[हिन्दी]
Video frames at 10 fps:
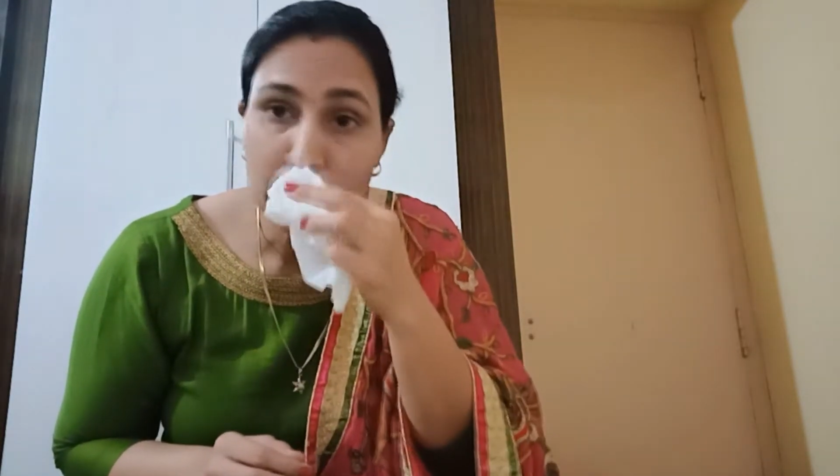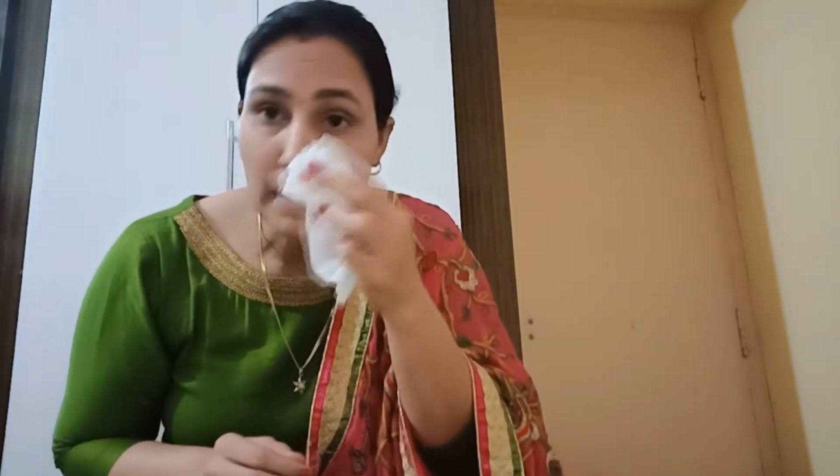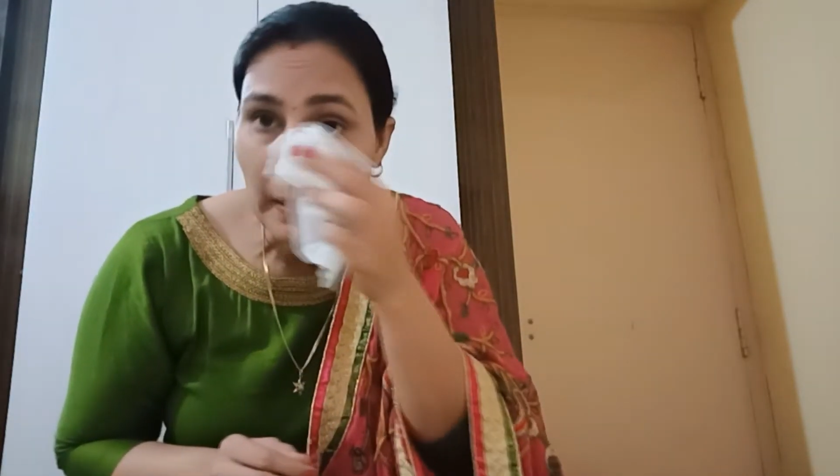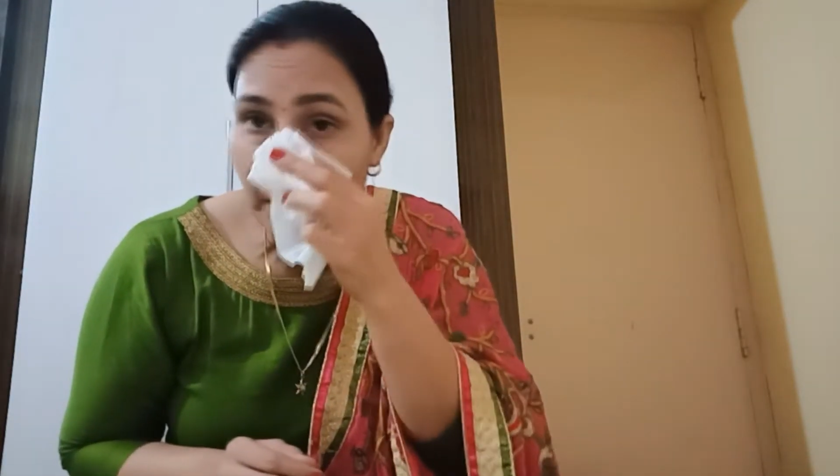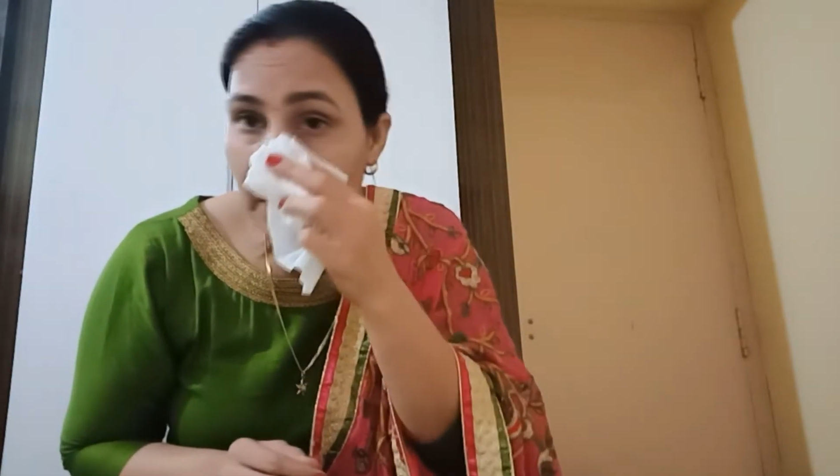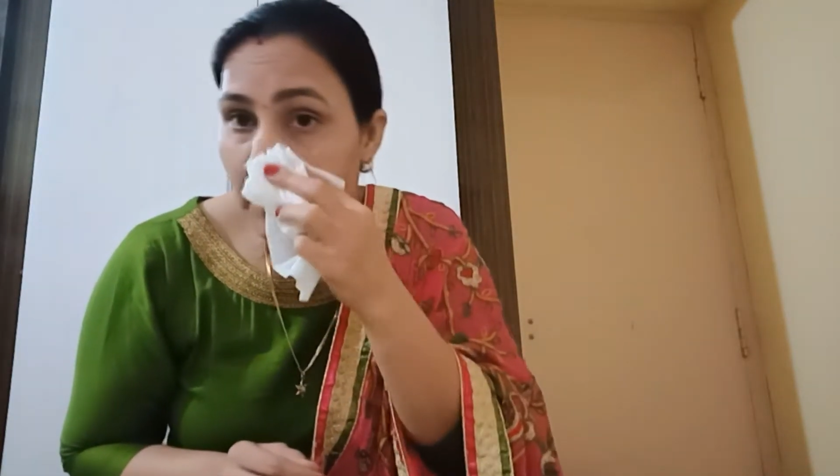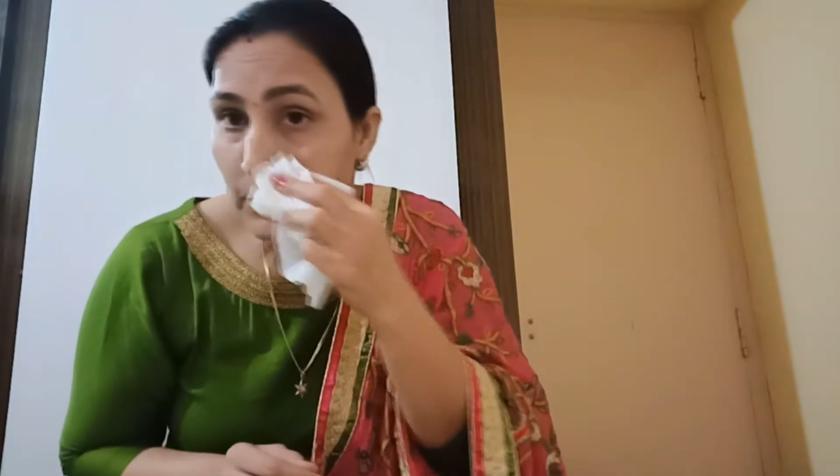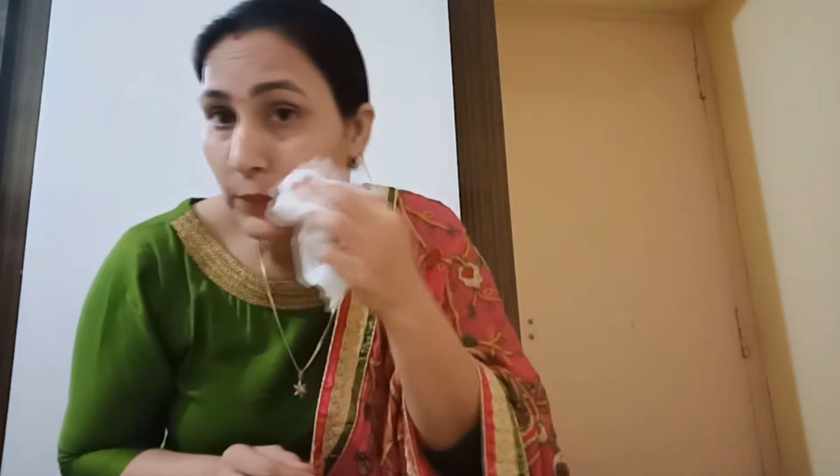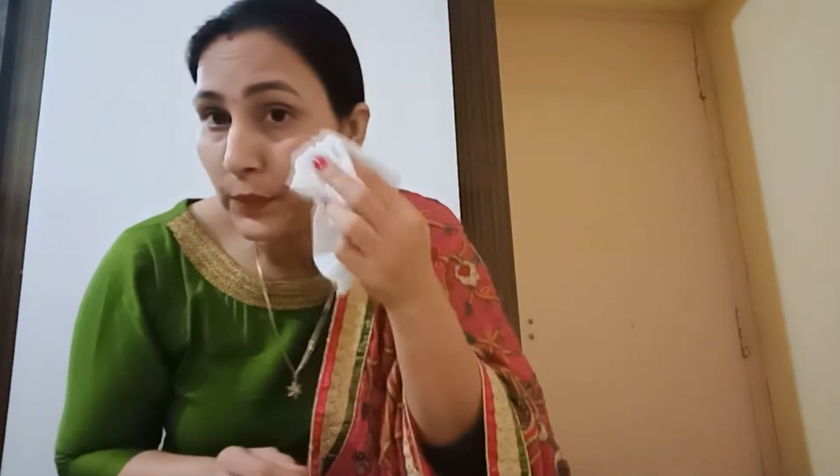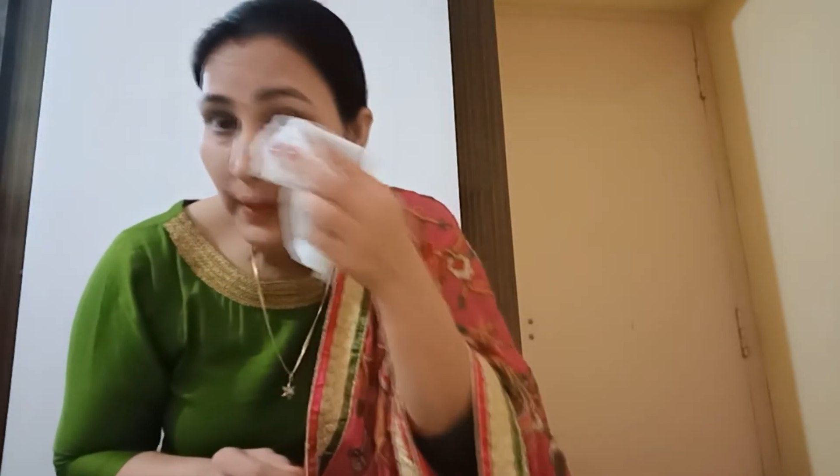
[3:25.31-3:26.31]
आपको
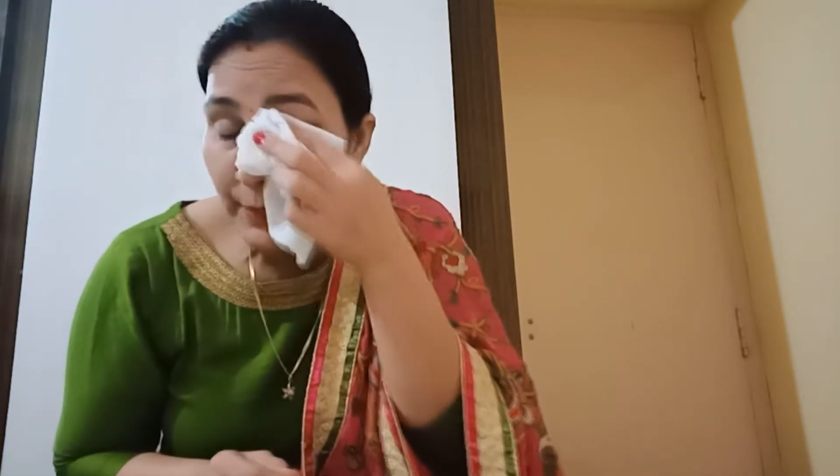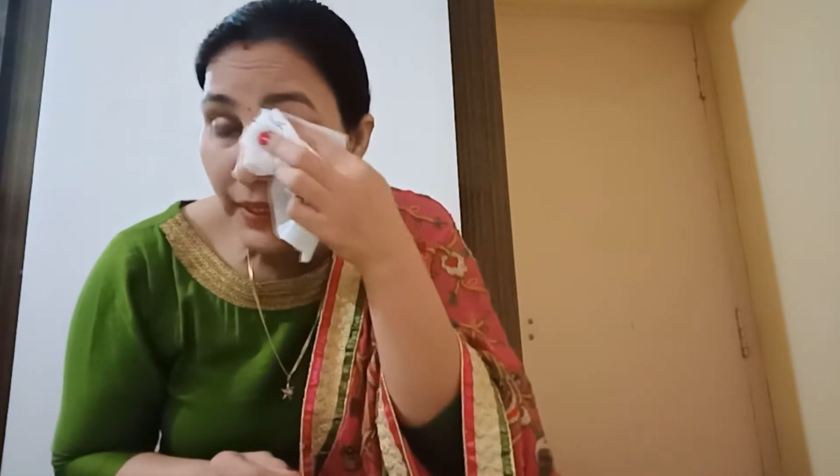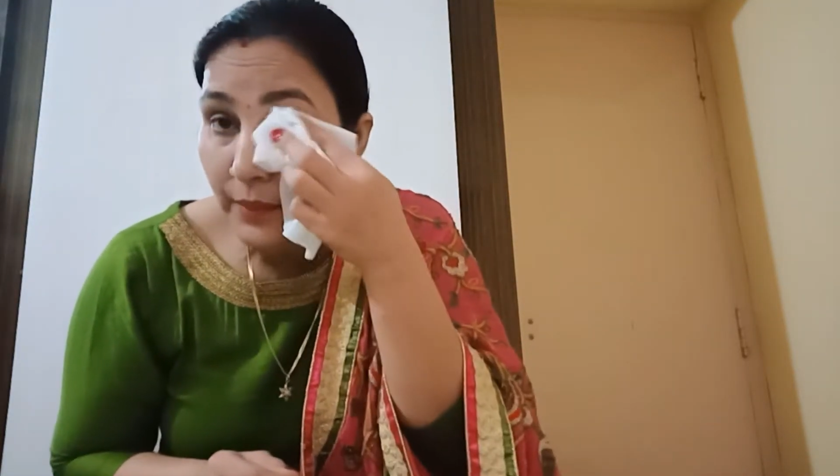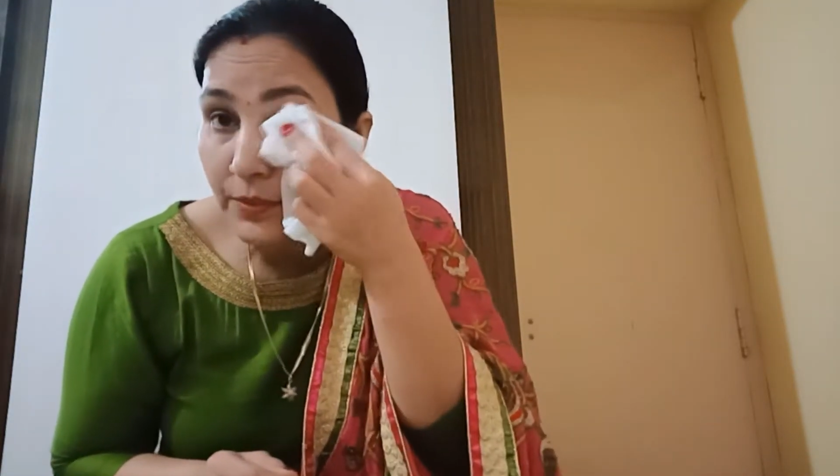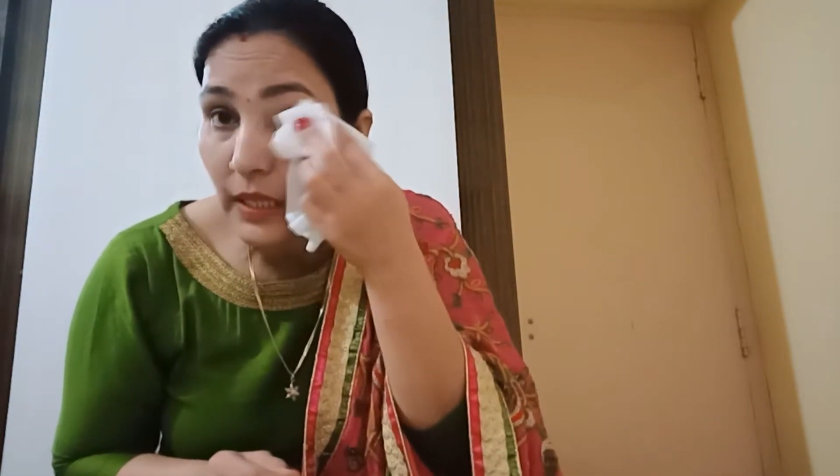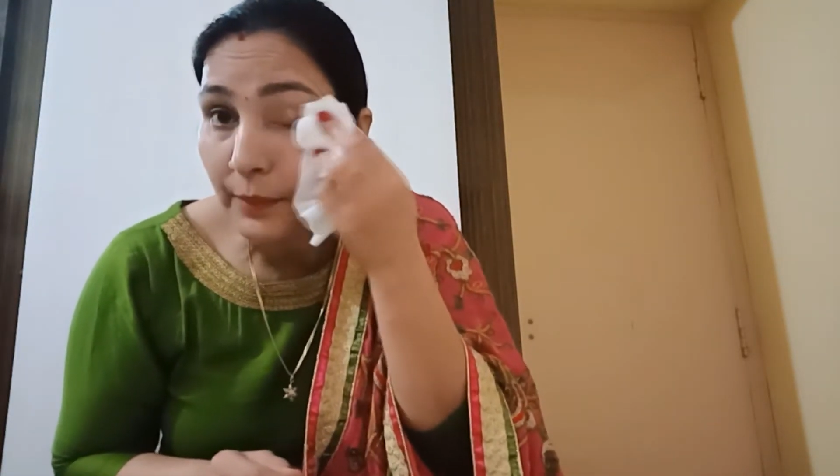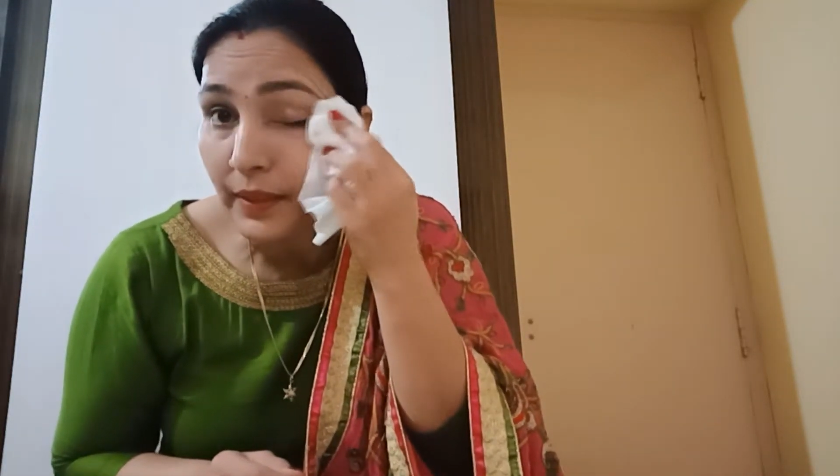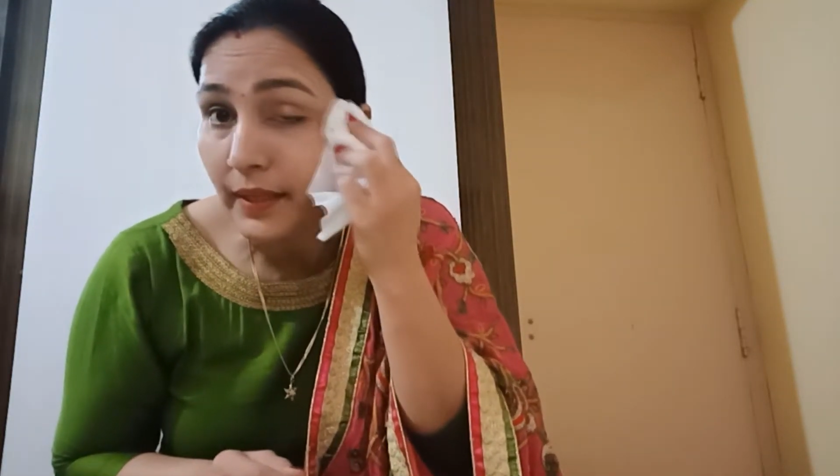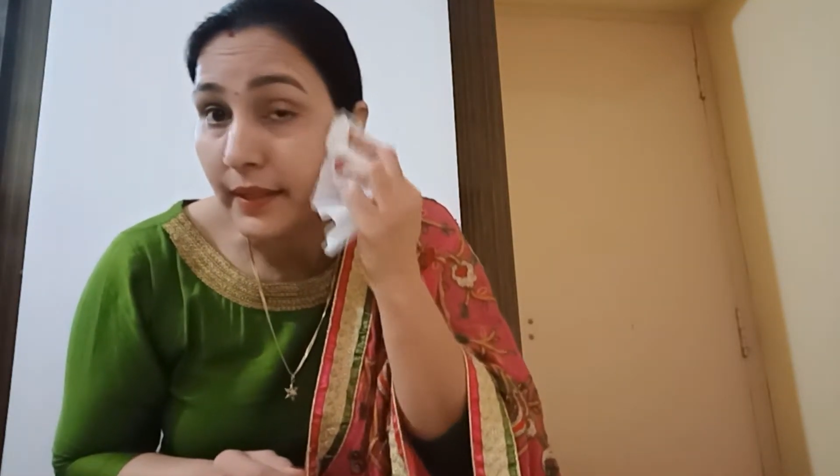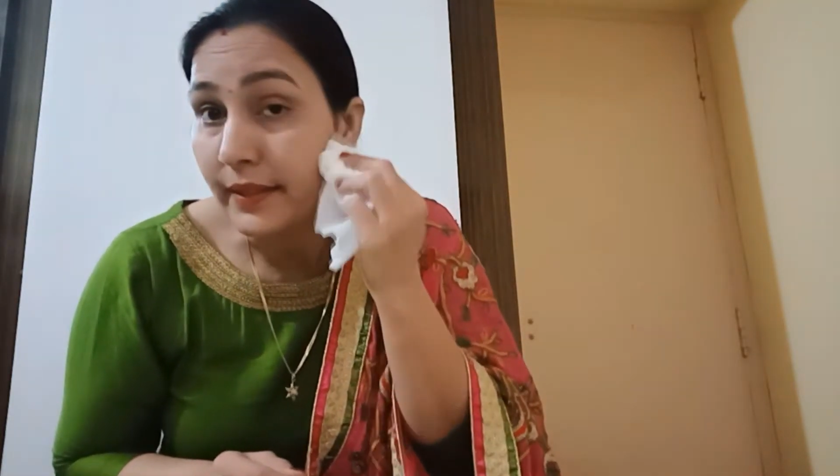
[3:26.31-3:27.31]
पूरा मेकअप साफ
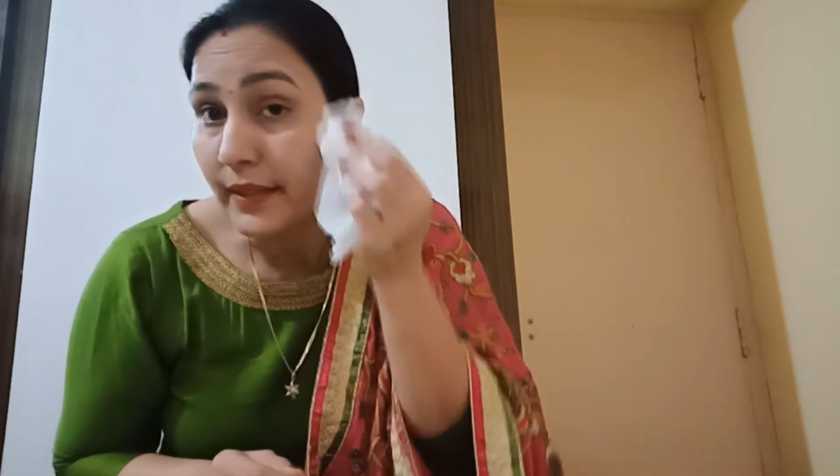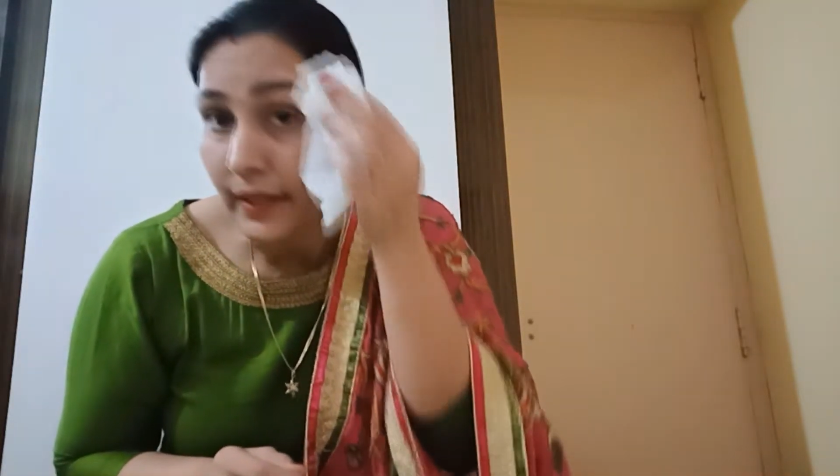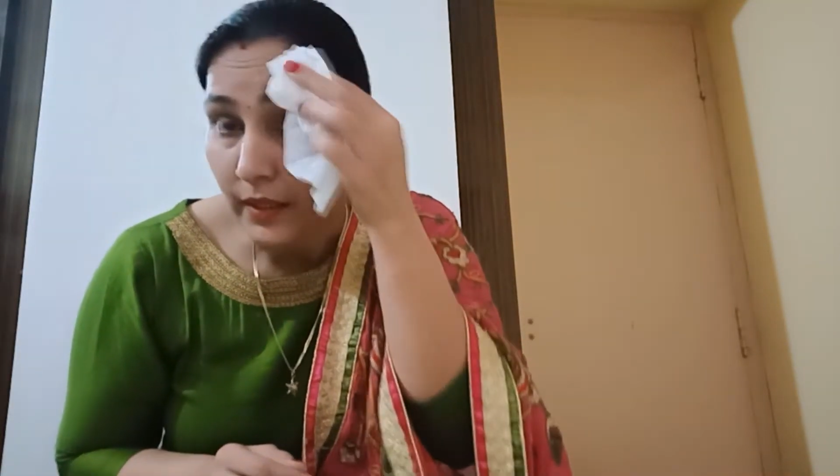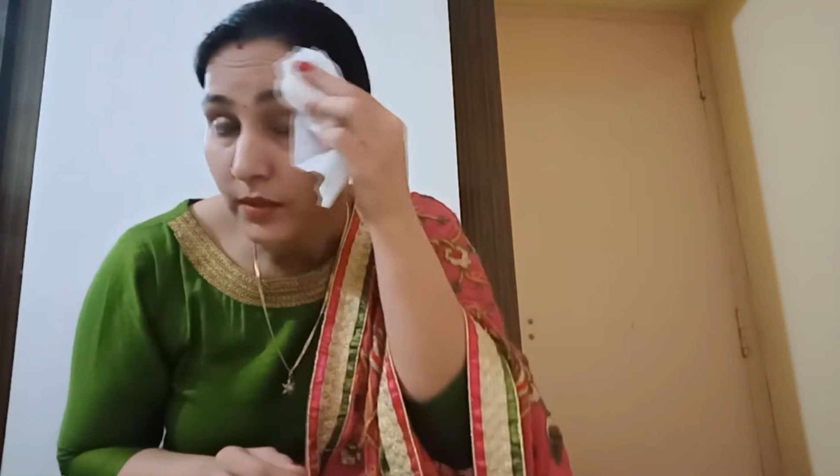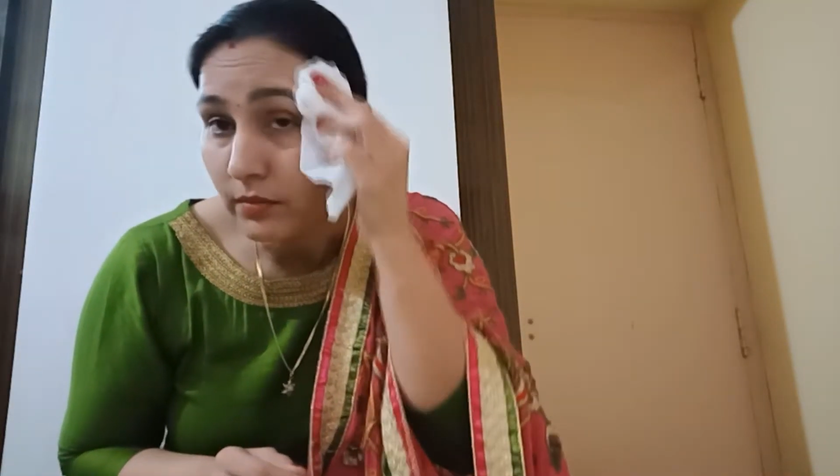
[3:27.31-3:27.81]
कर लेना है